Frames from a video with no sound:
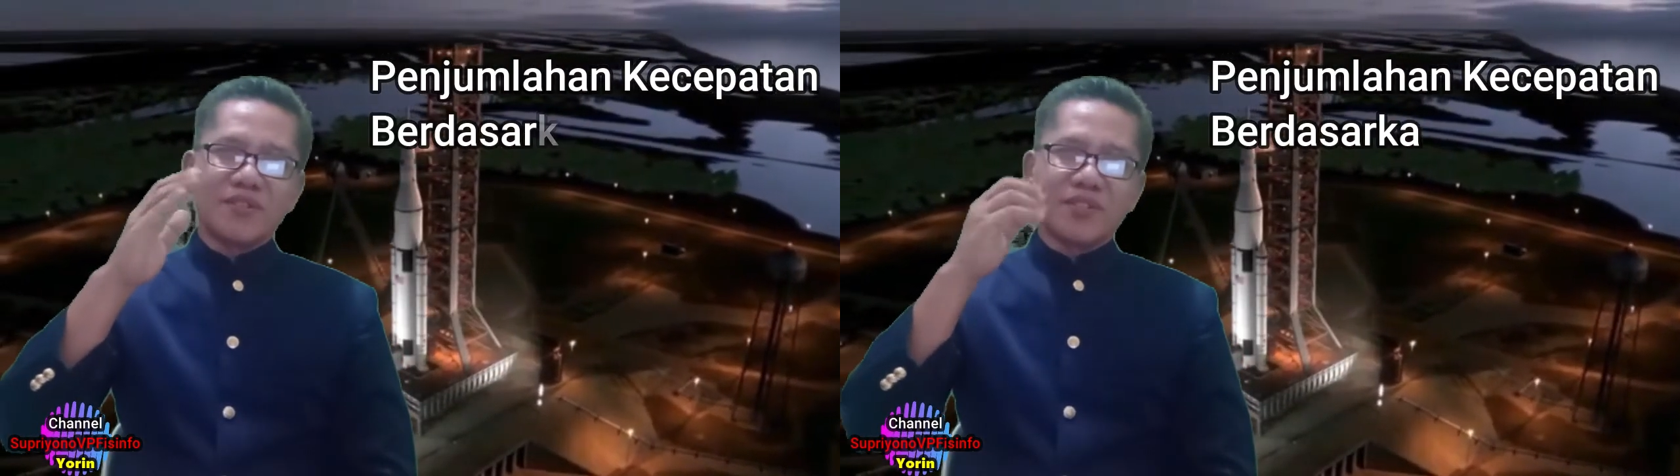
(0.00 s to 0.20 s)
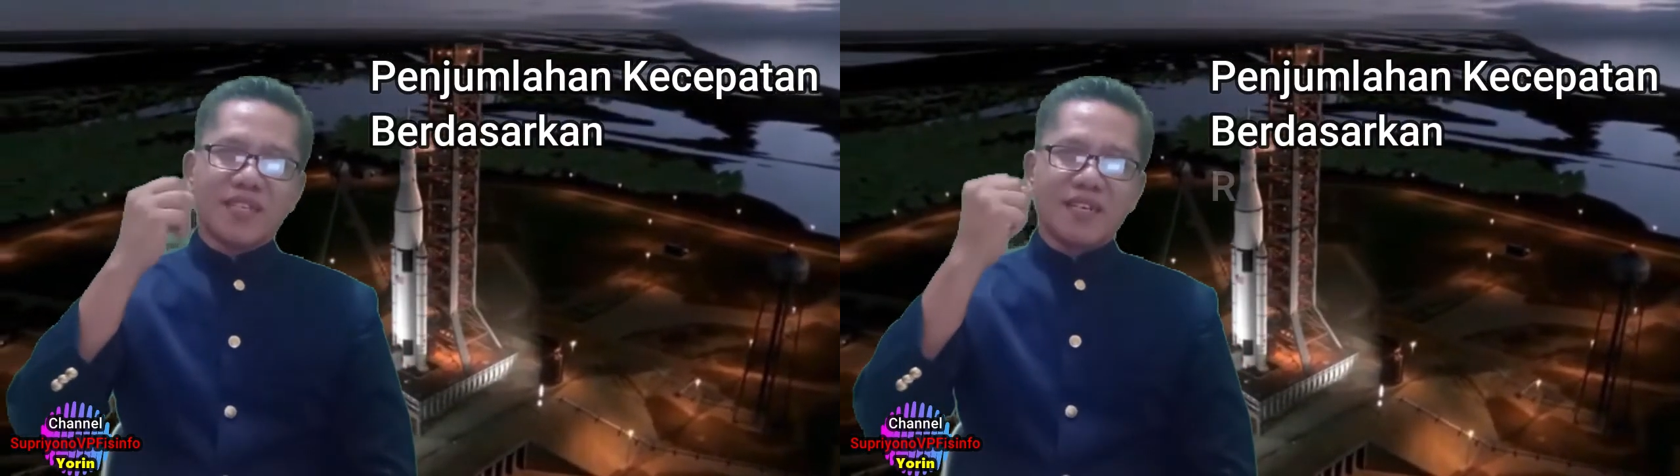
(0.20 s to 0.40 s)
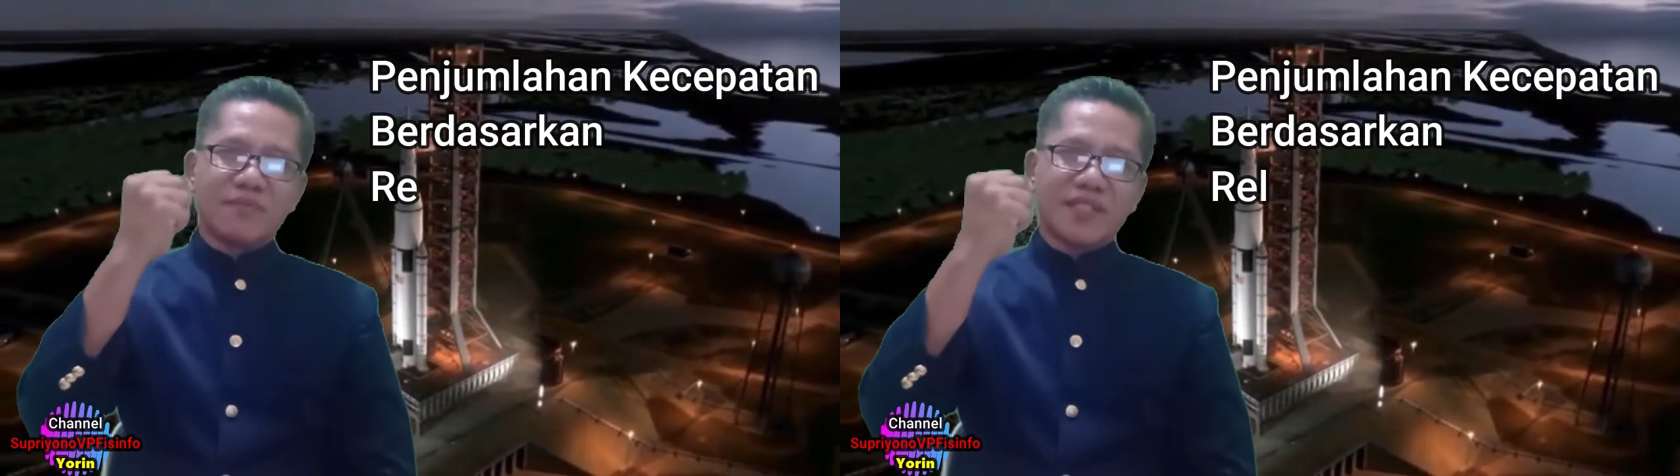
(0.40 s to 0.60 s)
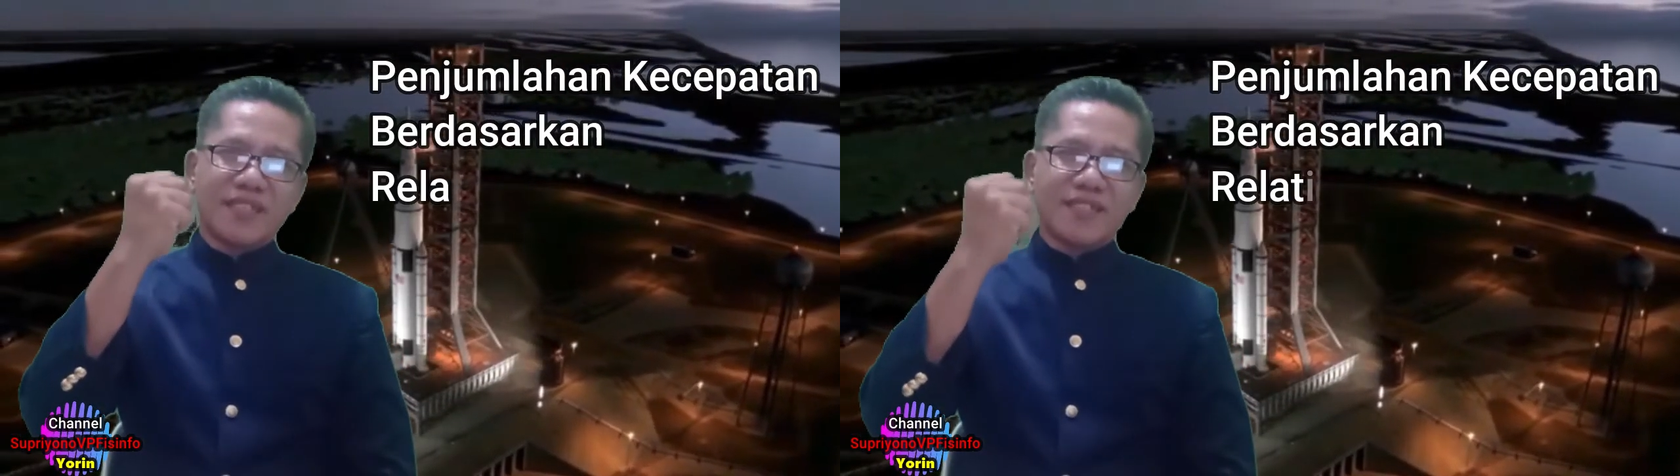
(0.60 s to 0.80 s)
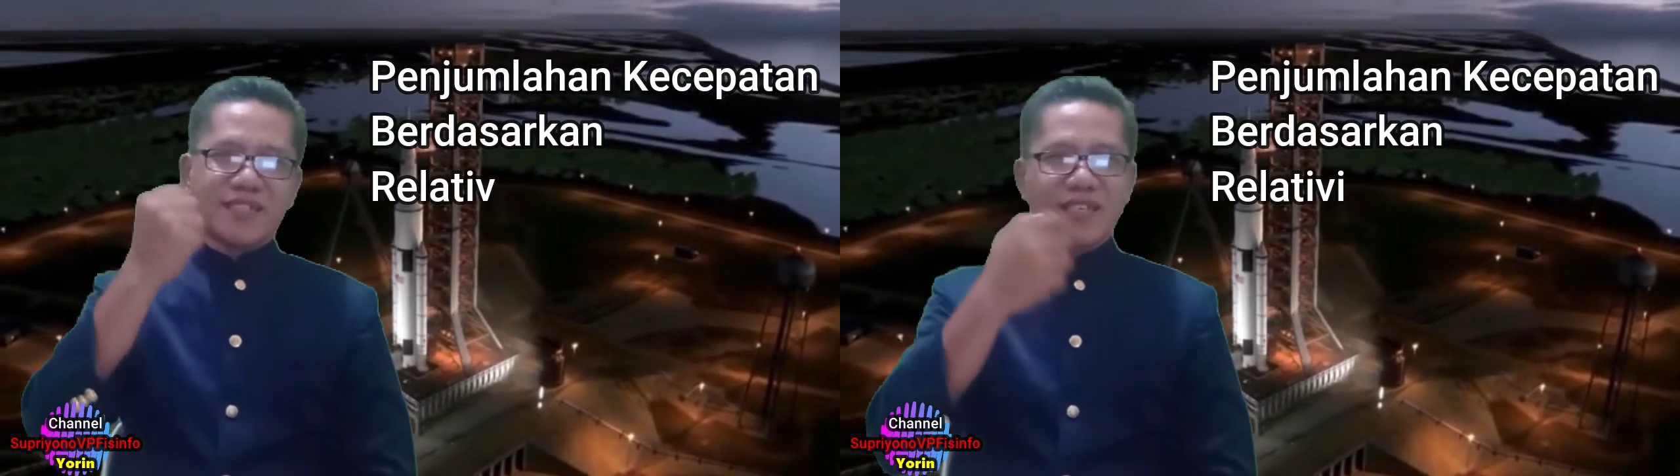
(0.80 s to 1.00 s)
Salam
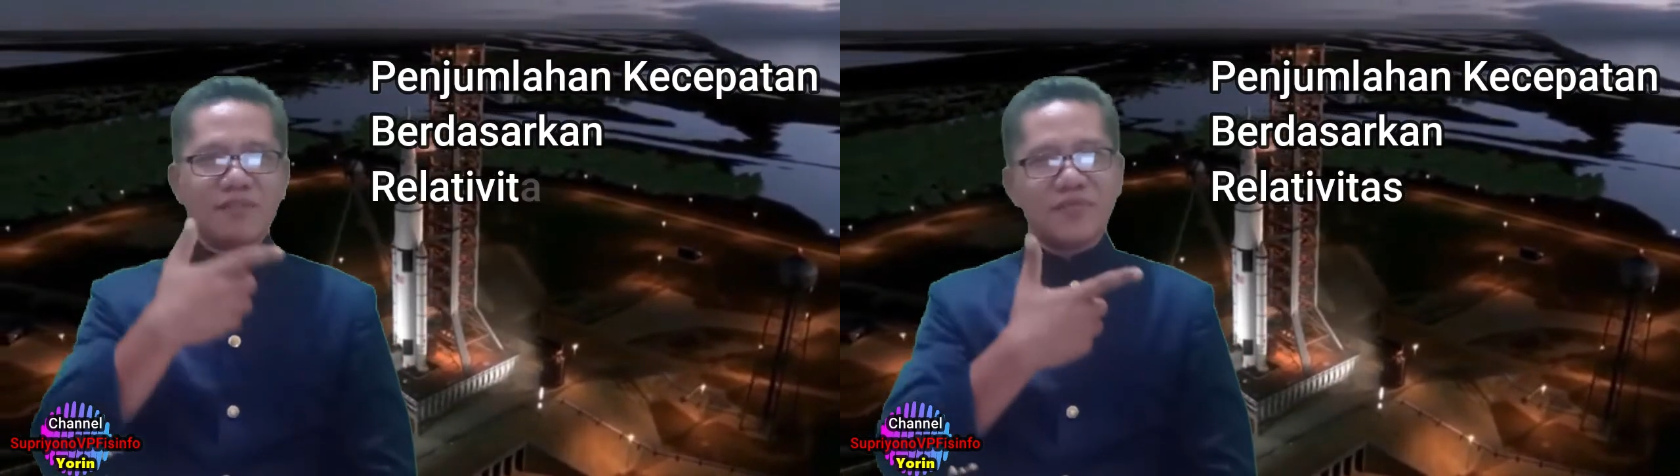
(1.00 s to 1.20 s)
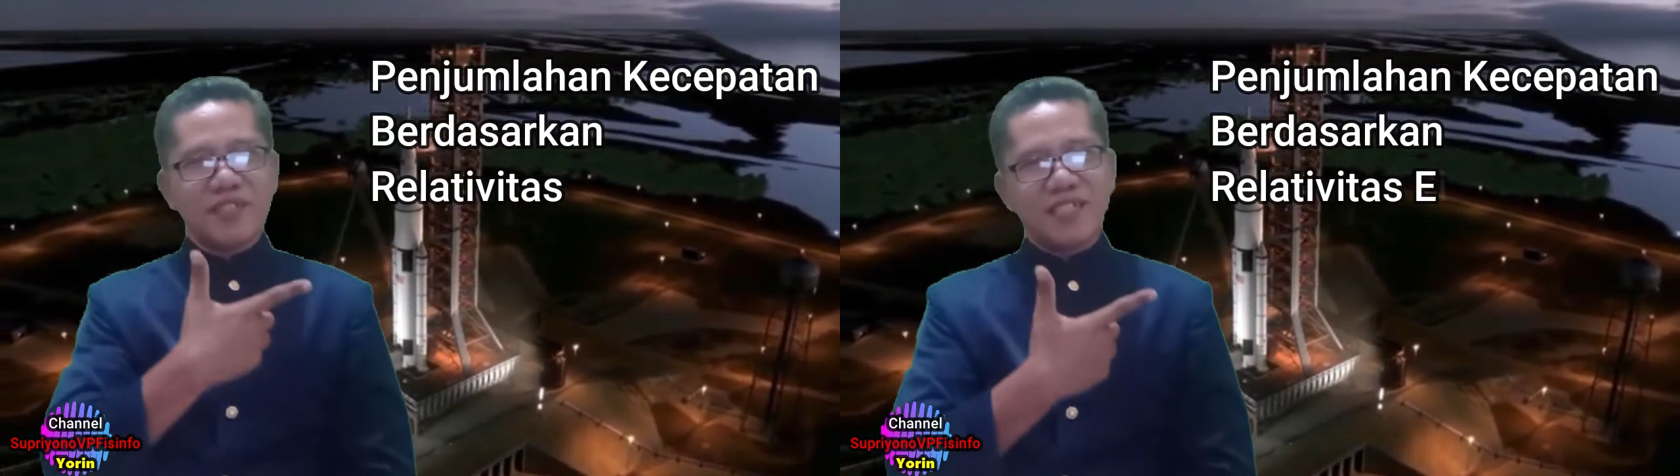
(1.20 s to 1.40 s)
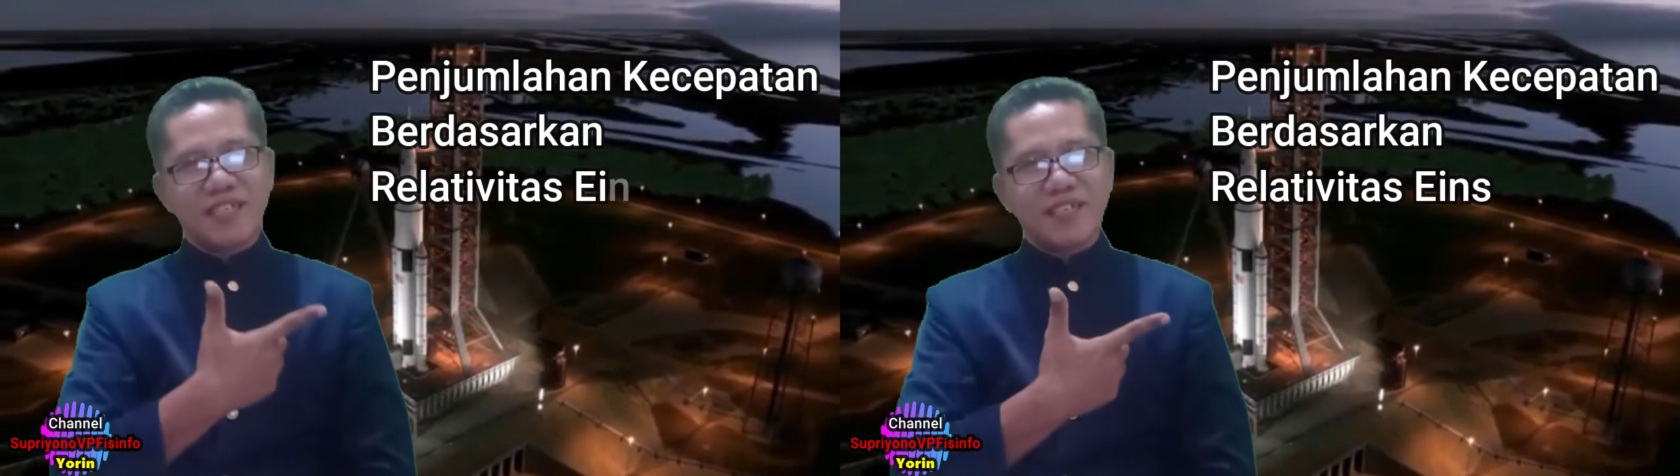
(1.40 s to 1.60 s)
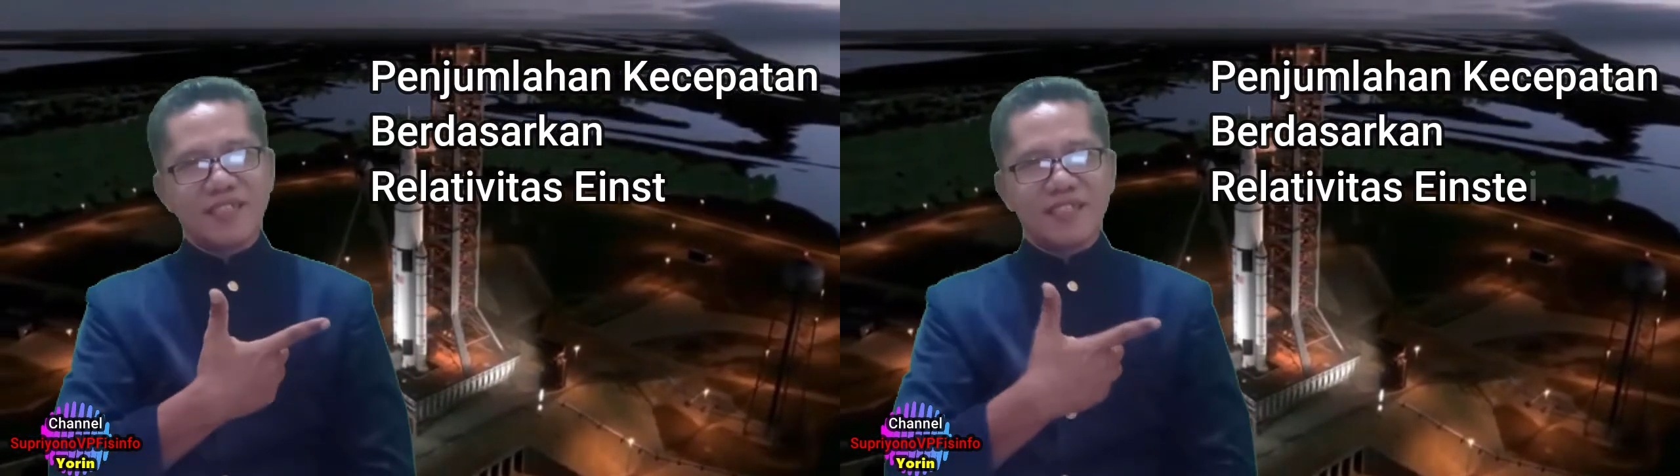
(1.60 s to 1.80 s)
sehat, salam fisika,